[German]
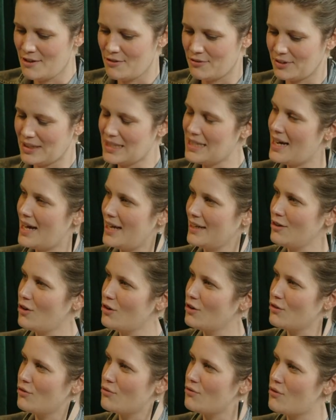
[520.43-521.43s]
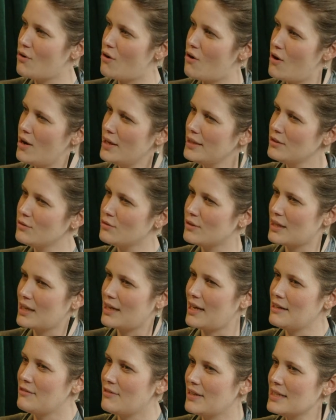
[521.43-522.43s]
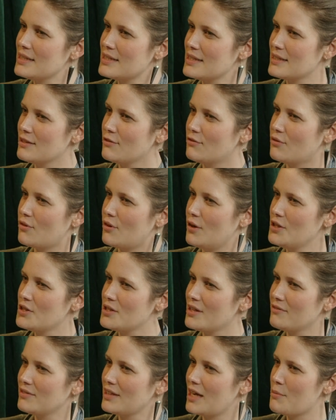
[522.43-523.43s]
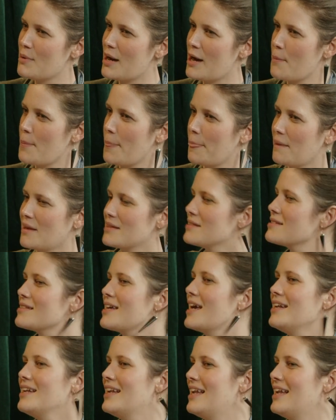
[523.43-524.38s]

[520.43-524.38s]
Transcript: Frieda hat noch eine Freundin oder da entwickelt sich eine Freundschaft, aber das ist keine